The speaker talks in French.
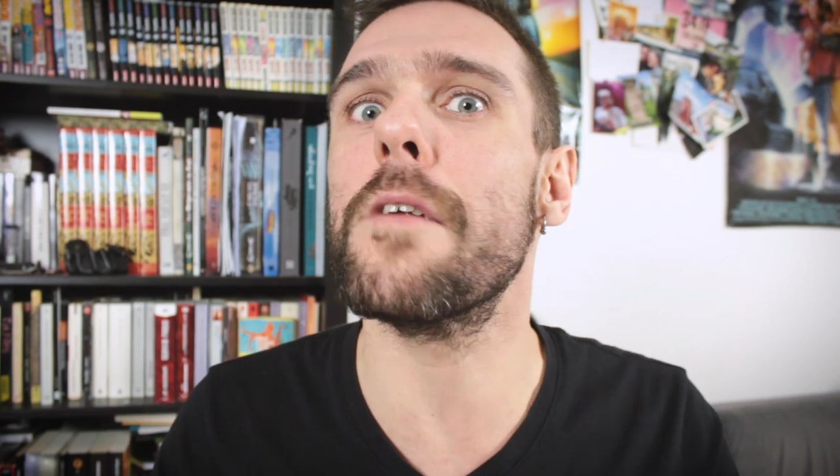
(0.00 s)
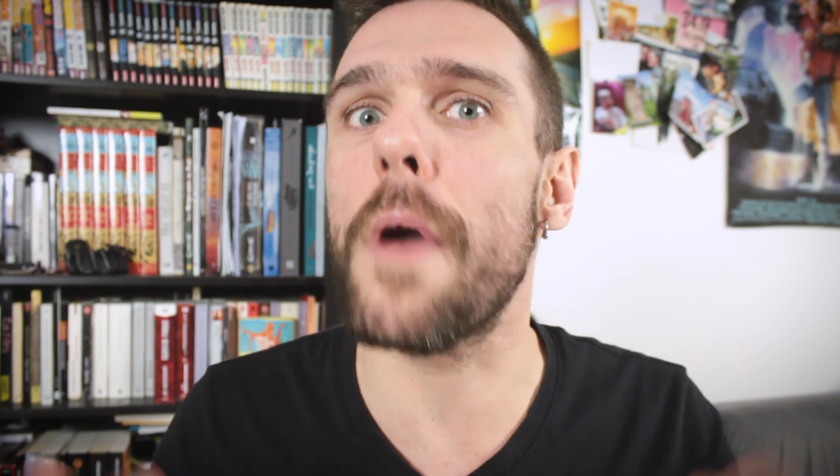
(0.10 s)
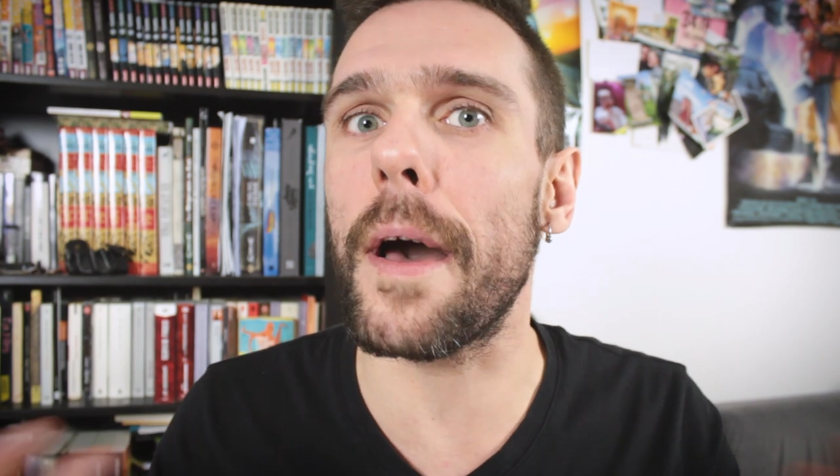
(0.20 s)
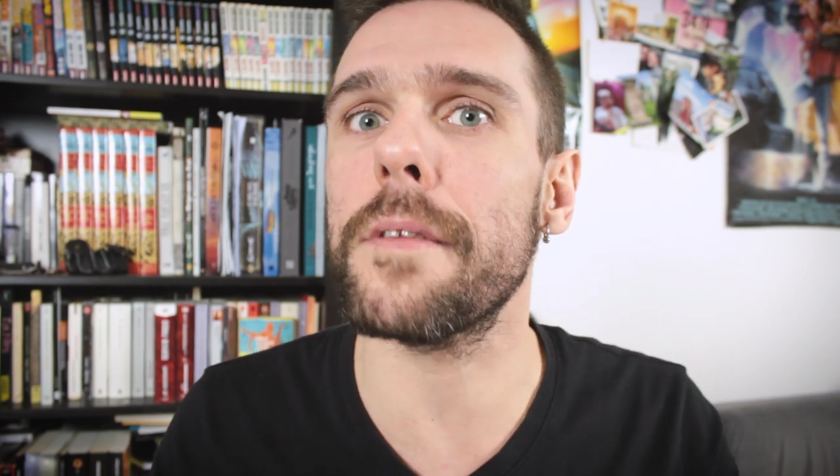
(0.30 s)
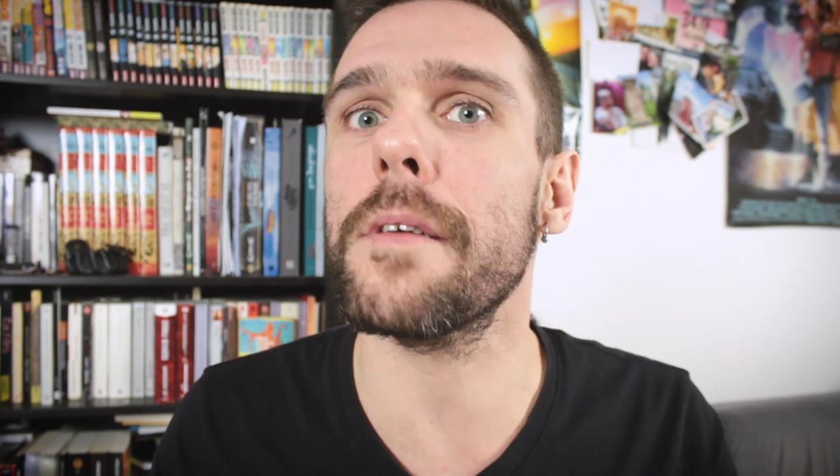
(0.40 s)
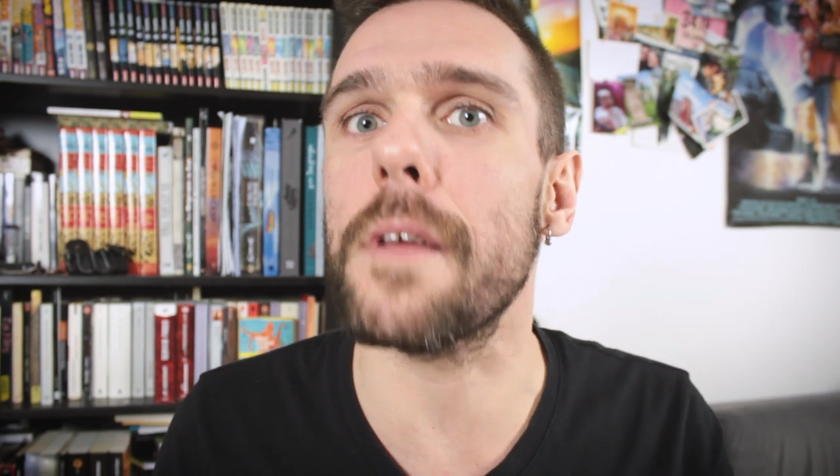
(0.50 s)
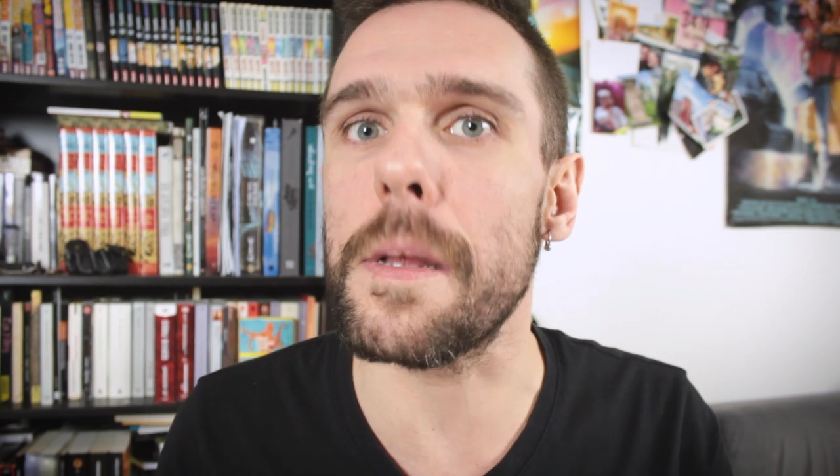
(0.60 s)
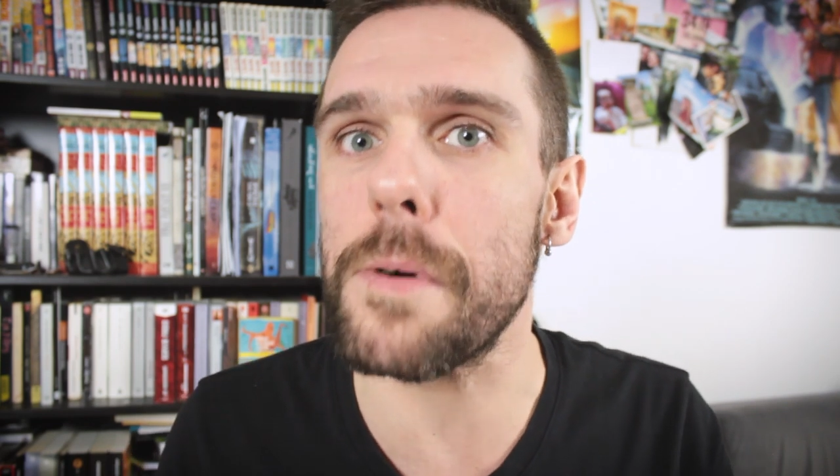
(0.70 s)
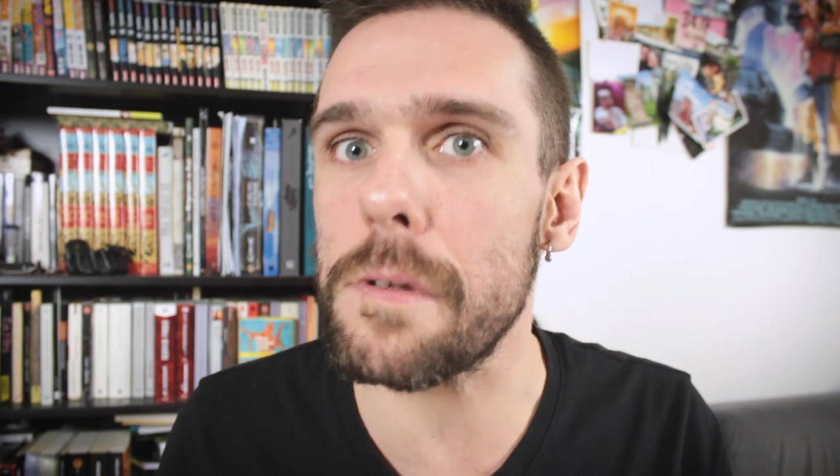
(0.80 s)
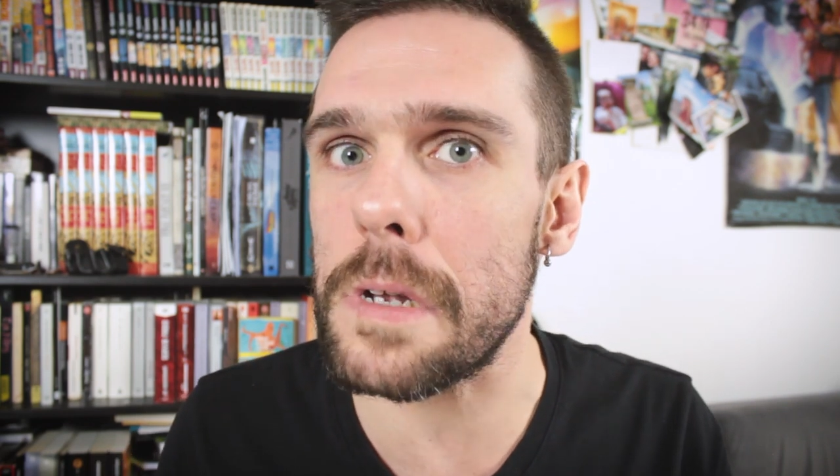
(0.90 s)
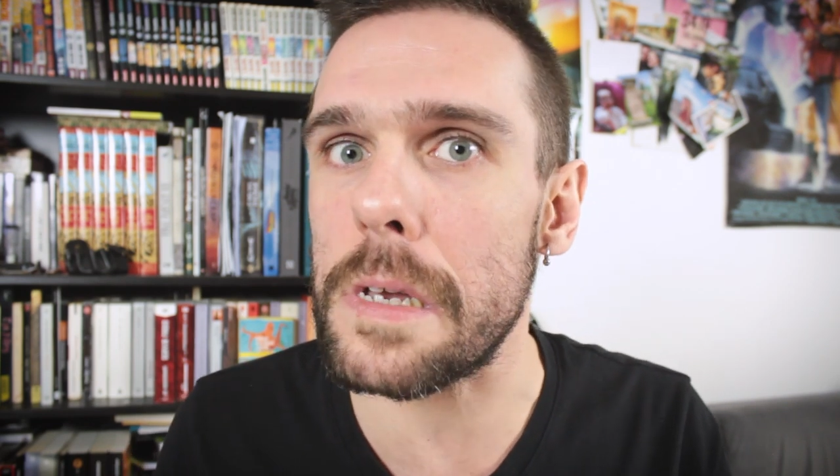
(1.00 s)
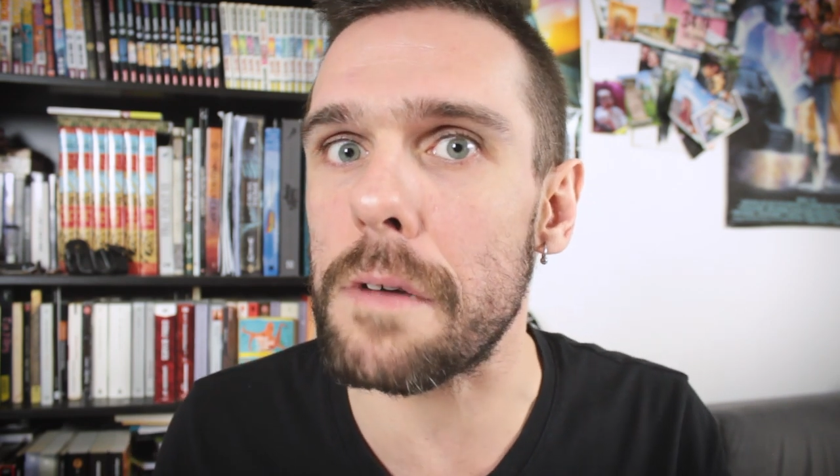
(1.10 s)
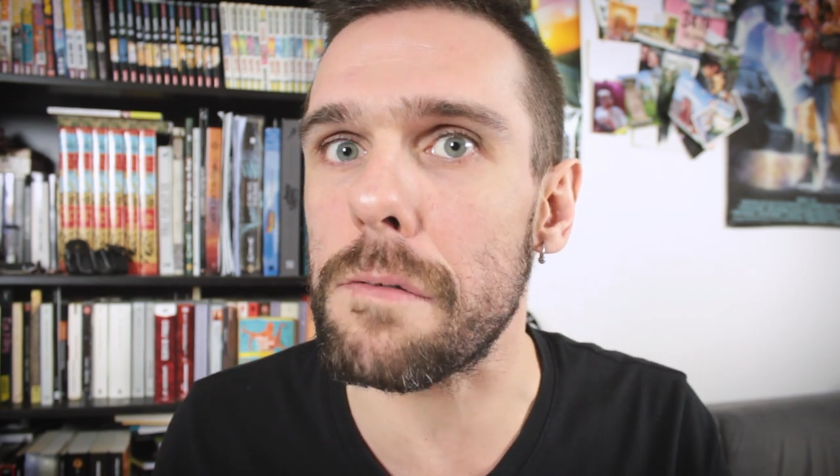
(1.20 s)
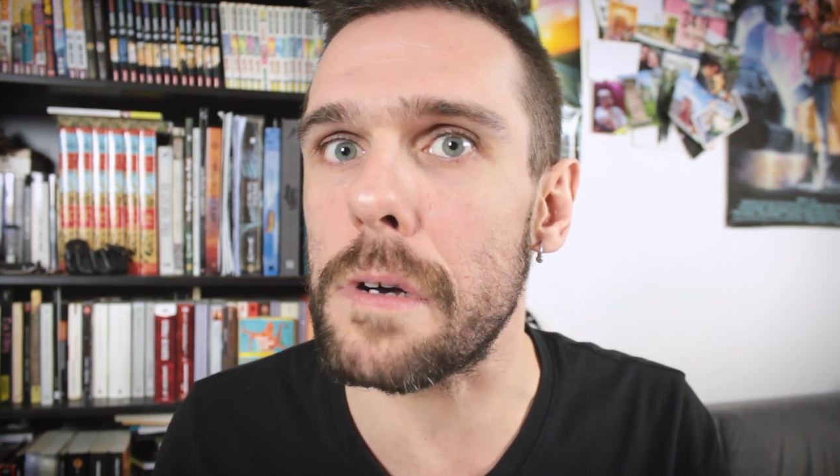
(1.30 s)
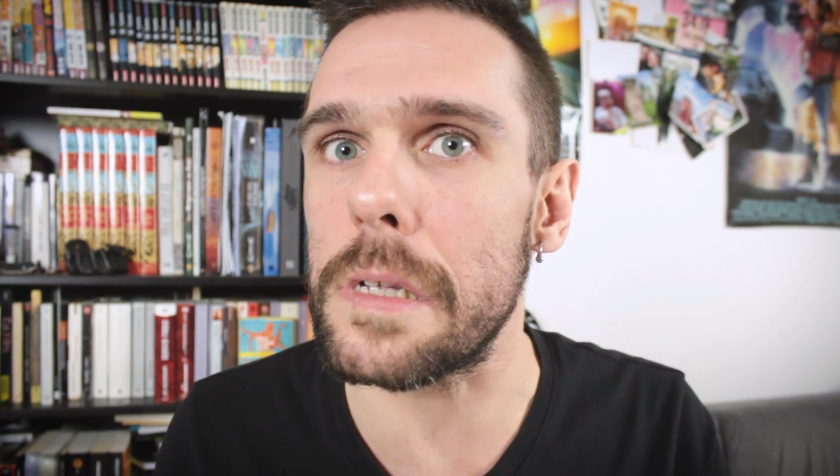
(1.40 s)
l'URSS à l'époque de la
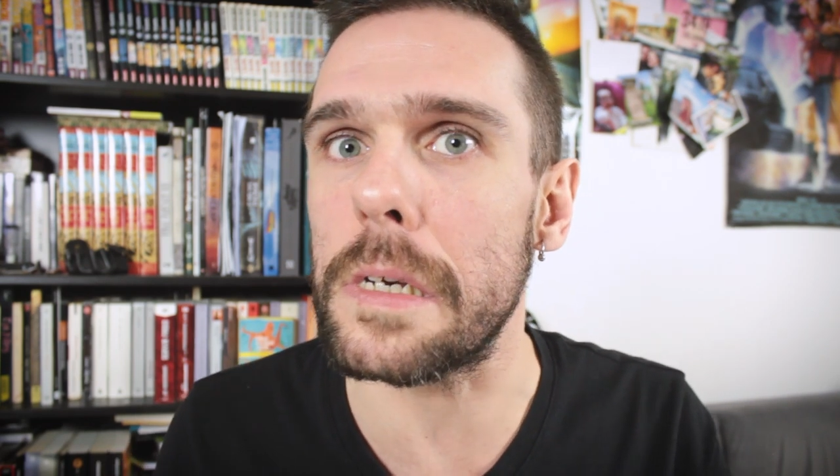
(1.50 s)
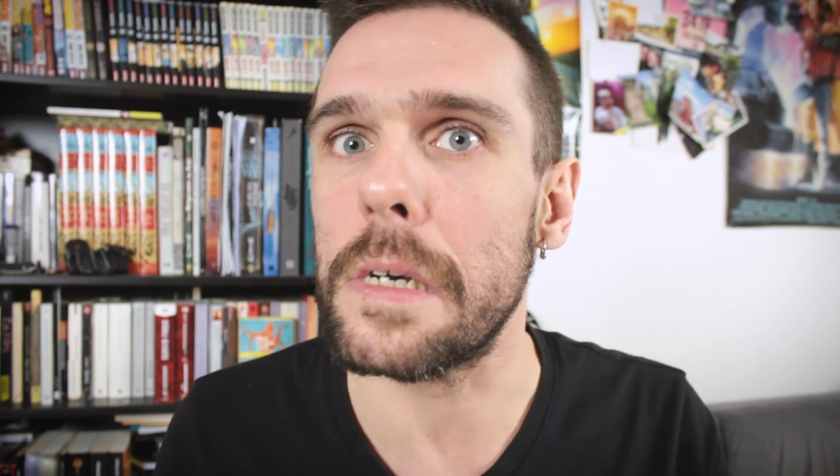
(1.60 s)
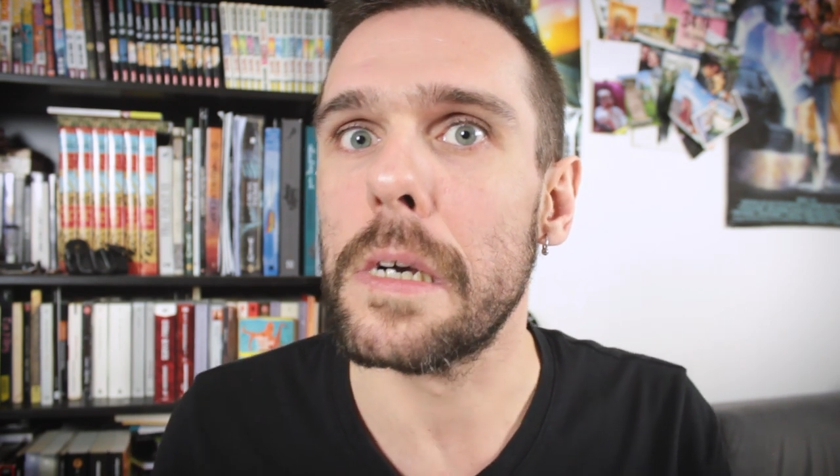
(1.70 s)
guerre froide.